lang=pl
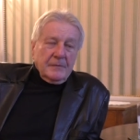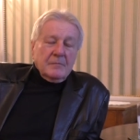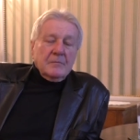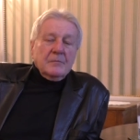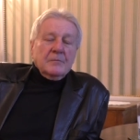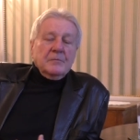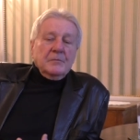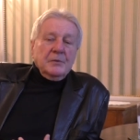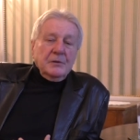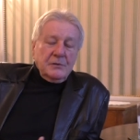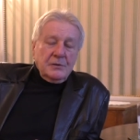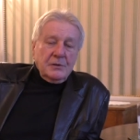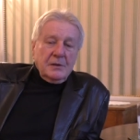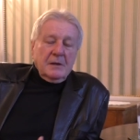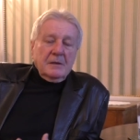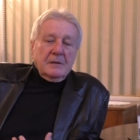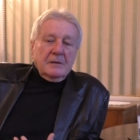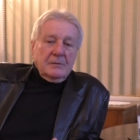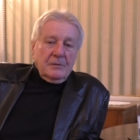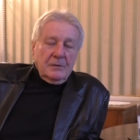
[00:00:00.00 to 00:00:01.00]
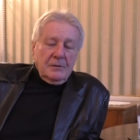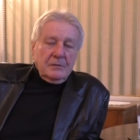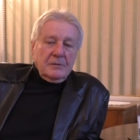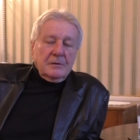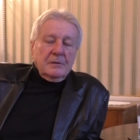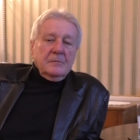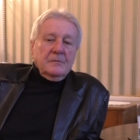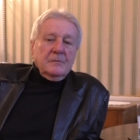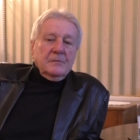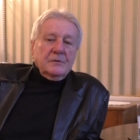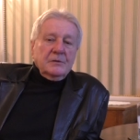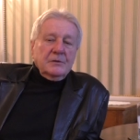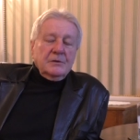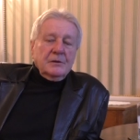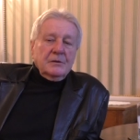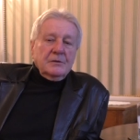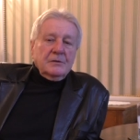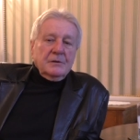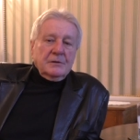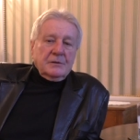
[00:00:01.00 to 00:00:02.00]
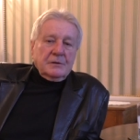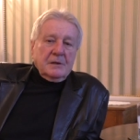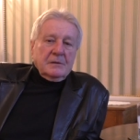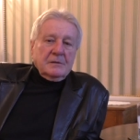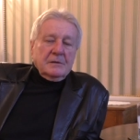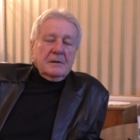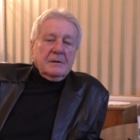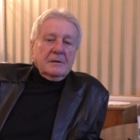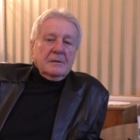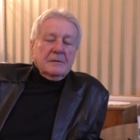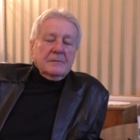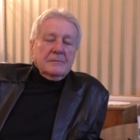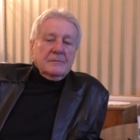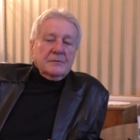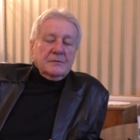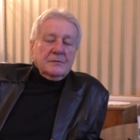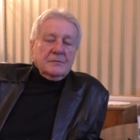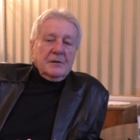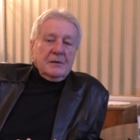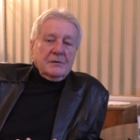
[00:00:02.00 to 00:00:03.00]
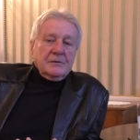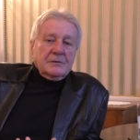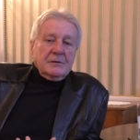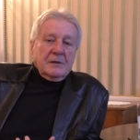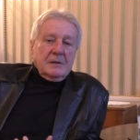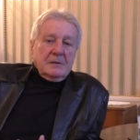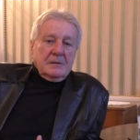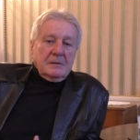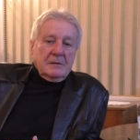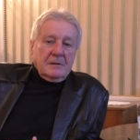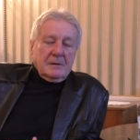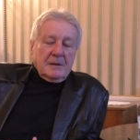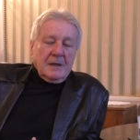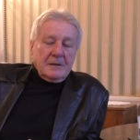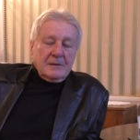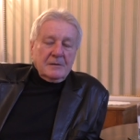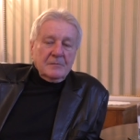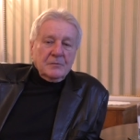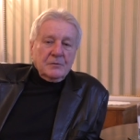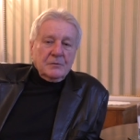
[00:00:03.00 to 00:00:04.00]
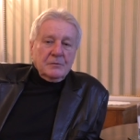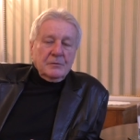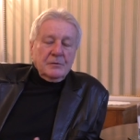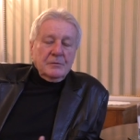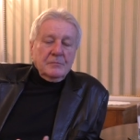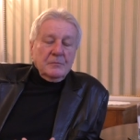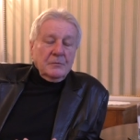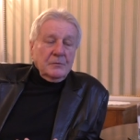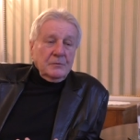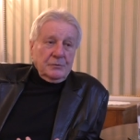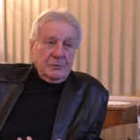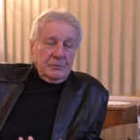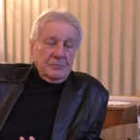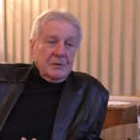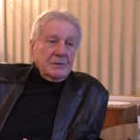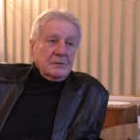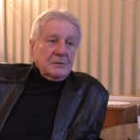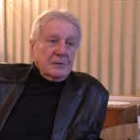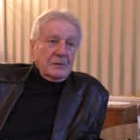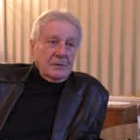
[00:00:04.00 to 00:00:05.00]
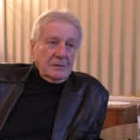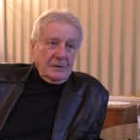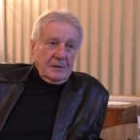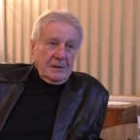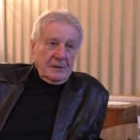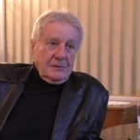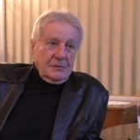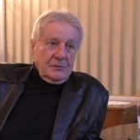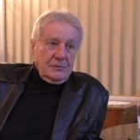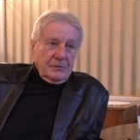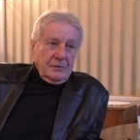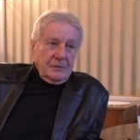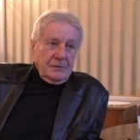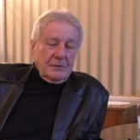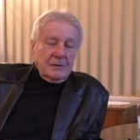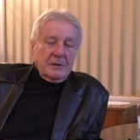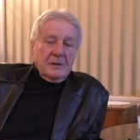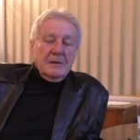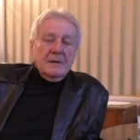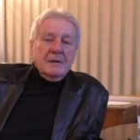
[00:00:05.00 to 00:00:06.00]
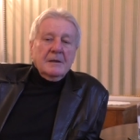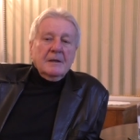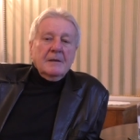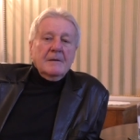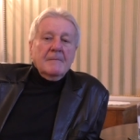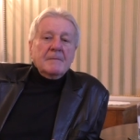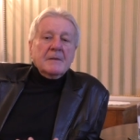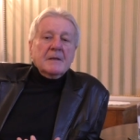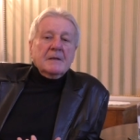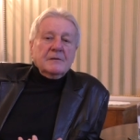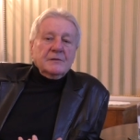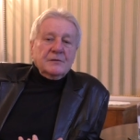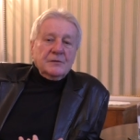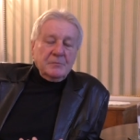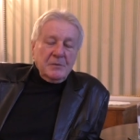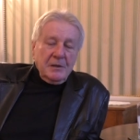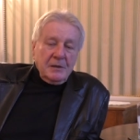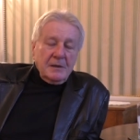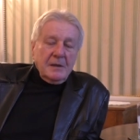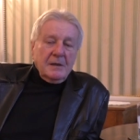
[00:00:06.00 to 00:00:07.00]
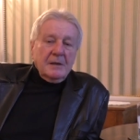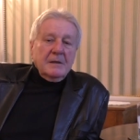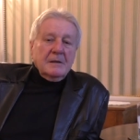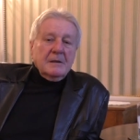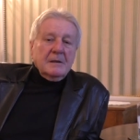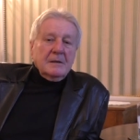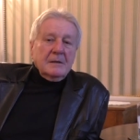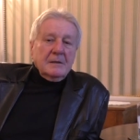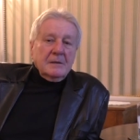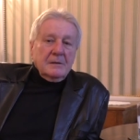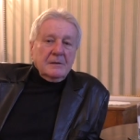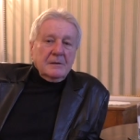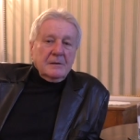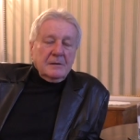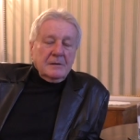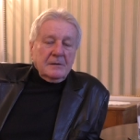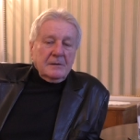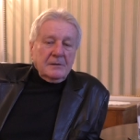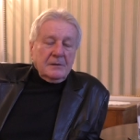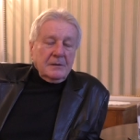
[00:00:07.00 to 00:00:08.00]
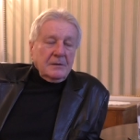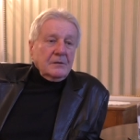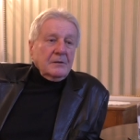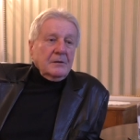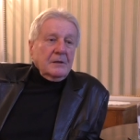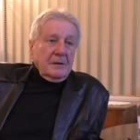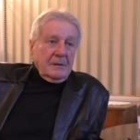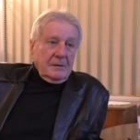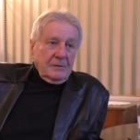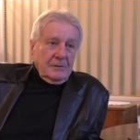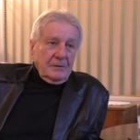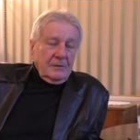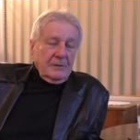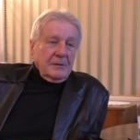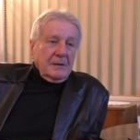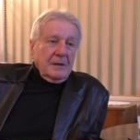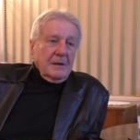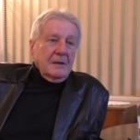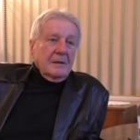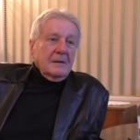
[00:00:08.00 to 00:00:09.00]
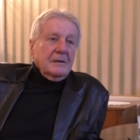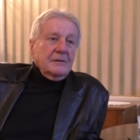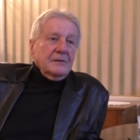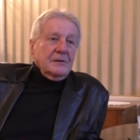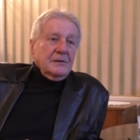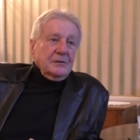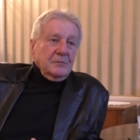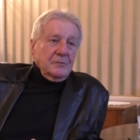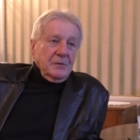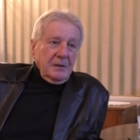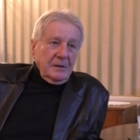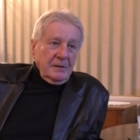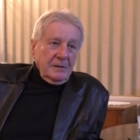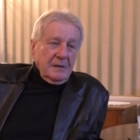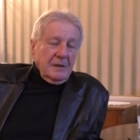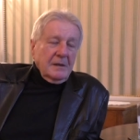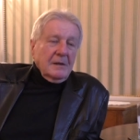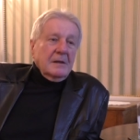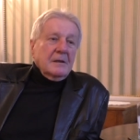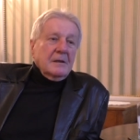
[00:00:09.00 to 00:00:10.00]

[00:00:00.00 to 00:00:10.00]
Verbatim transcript: Bycie archeologiem w dzisiejszych czasach, zwłaszcza takim, który musi mieć kontakty szerokie, zmienia tego archeologa niezmiernie